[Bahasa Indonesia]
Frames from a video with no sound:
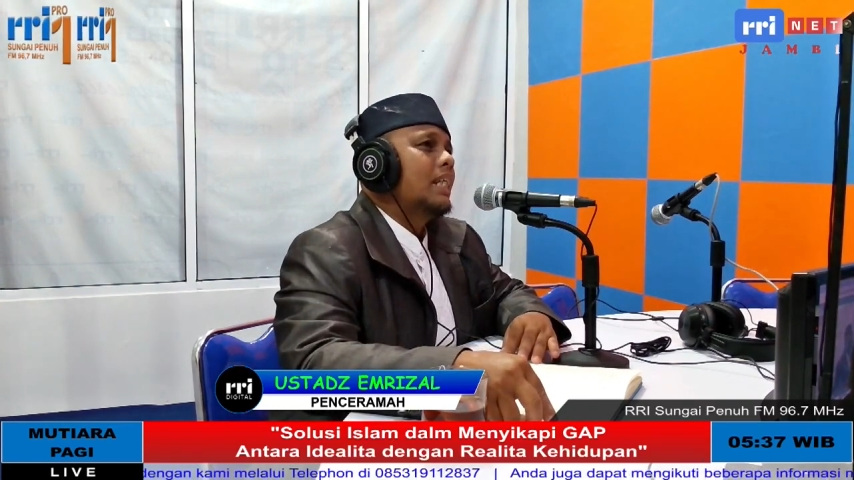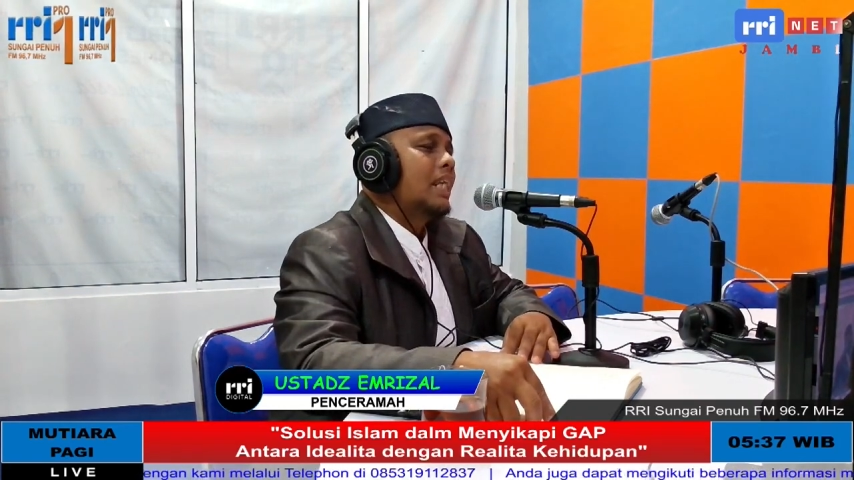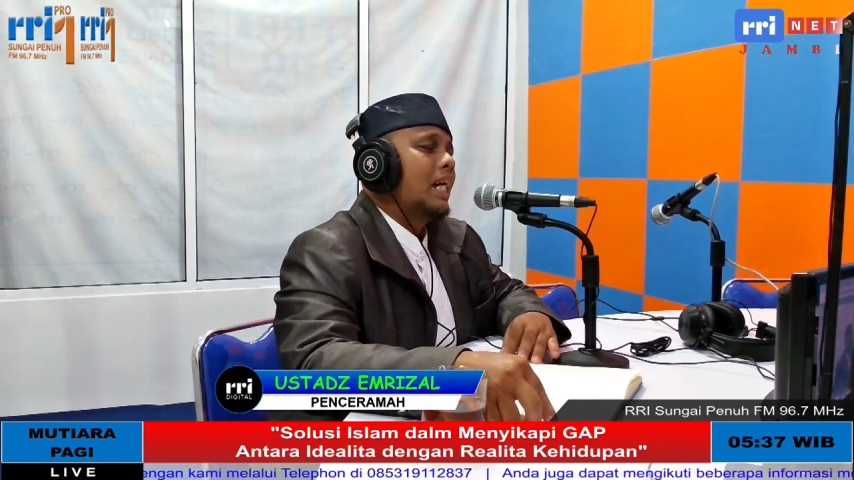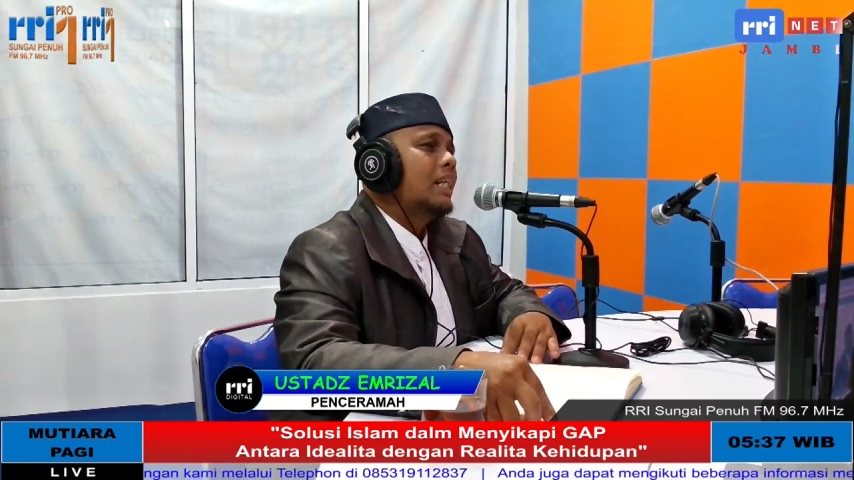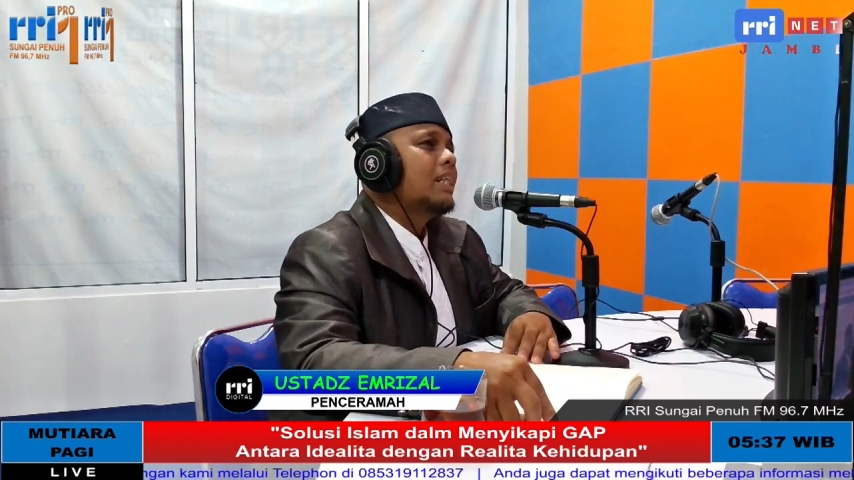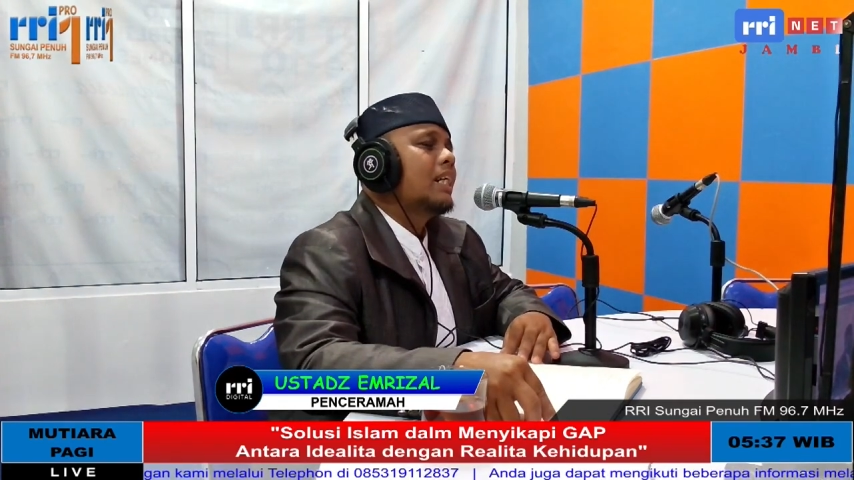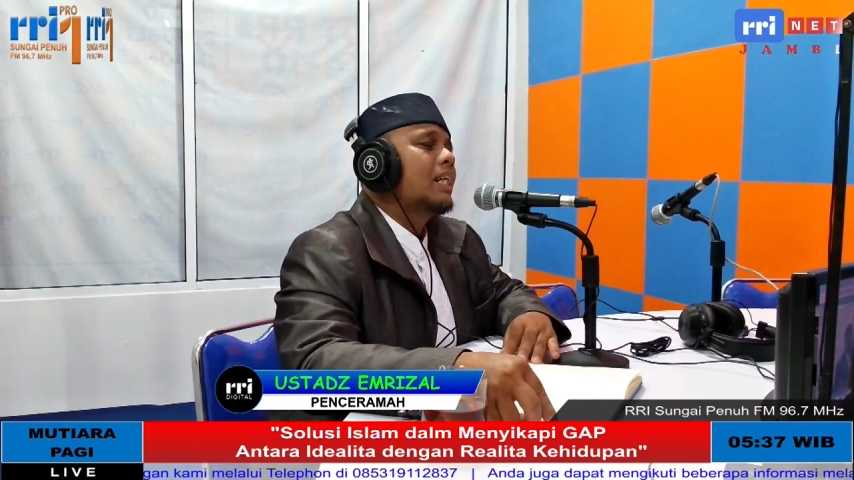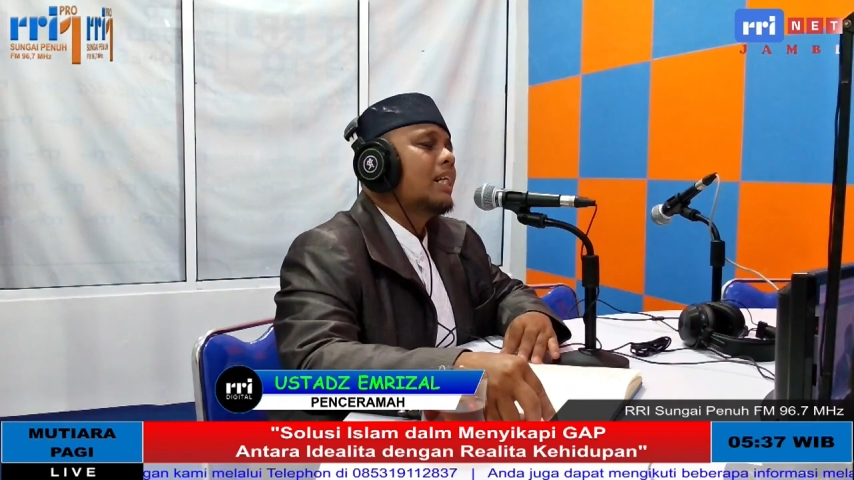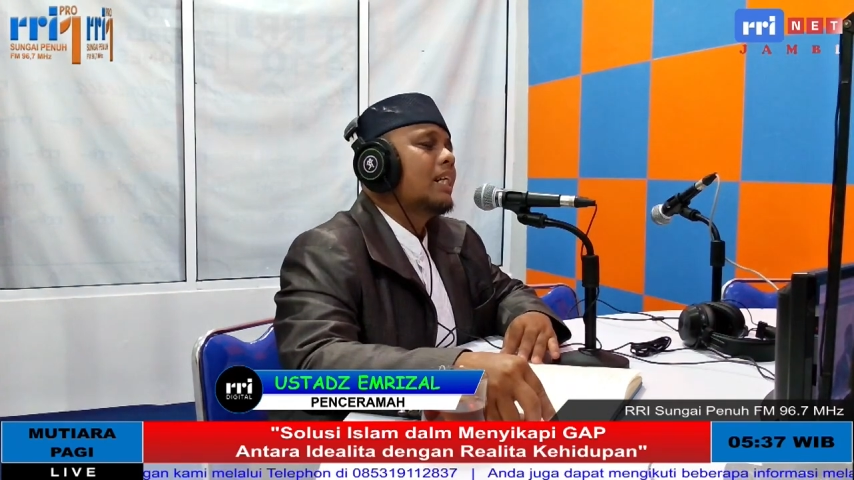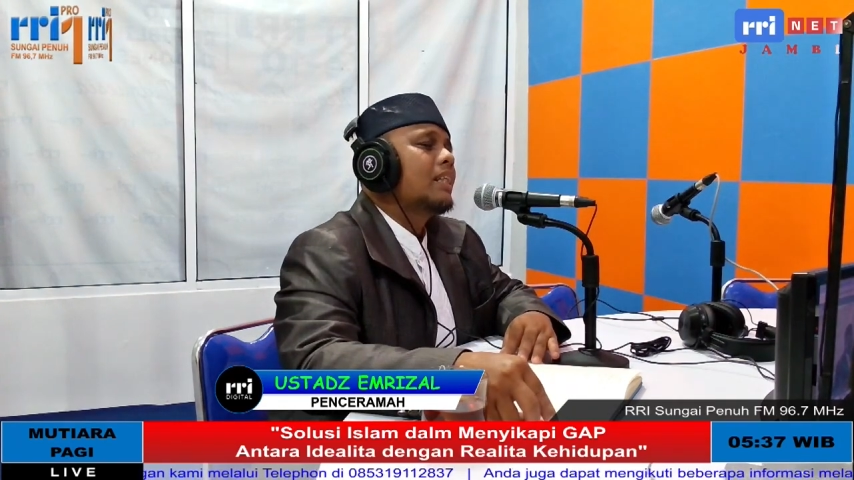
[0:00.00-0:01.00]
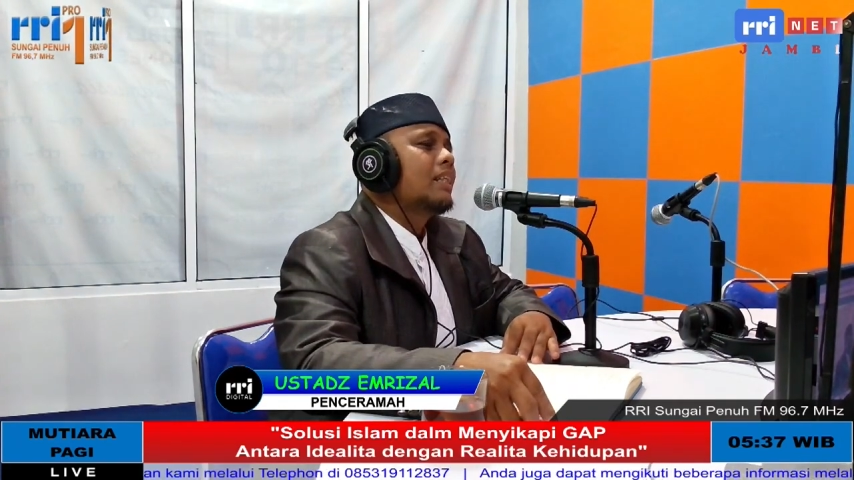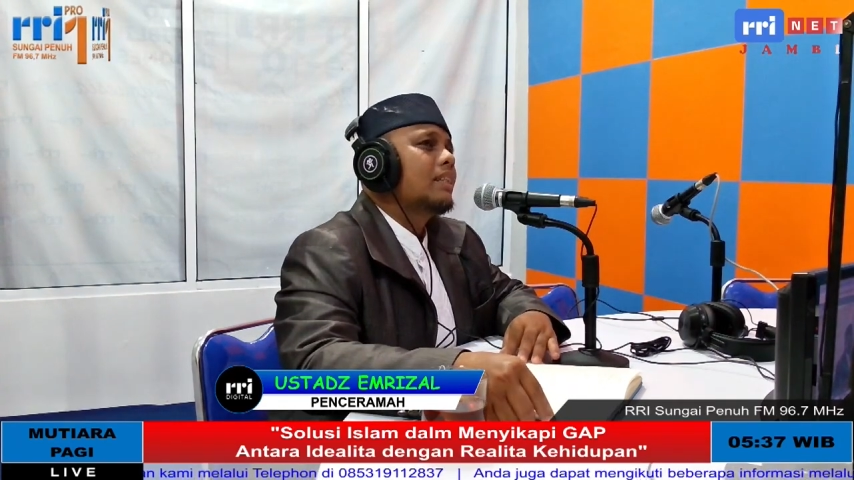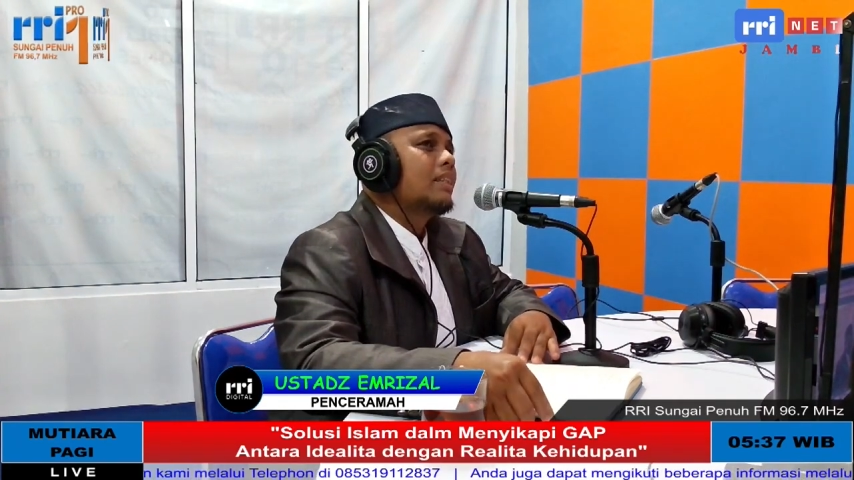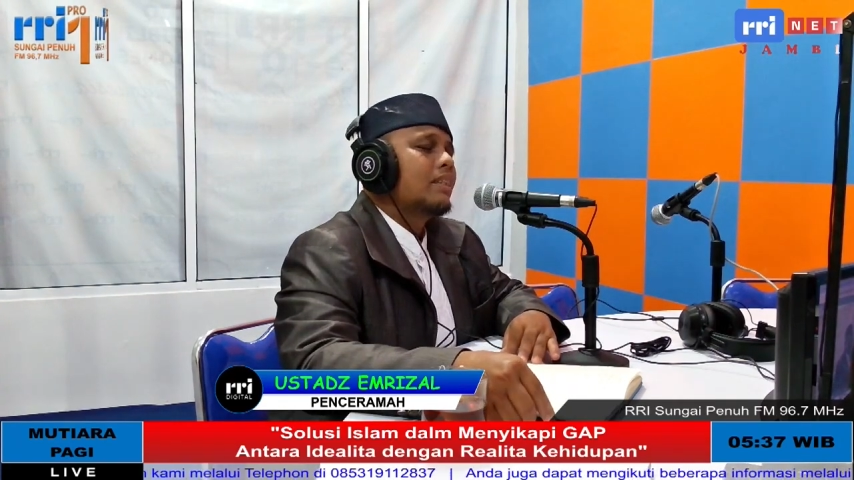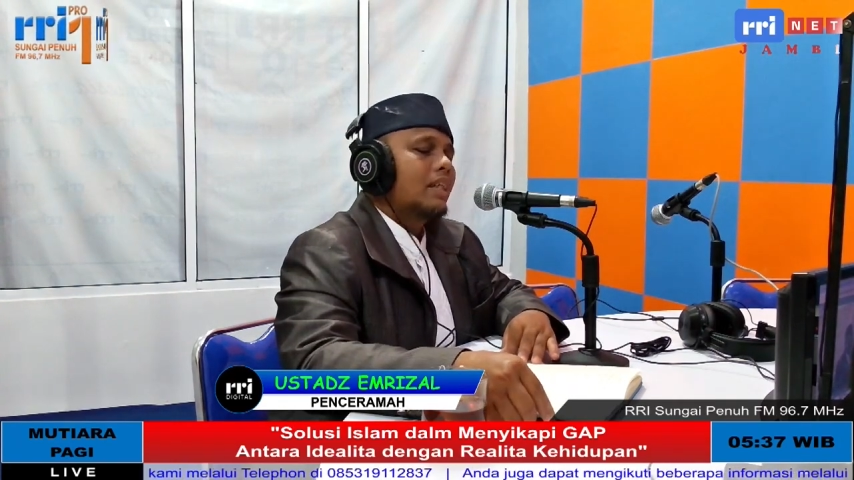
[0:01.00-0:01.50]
kenyataan dengan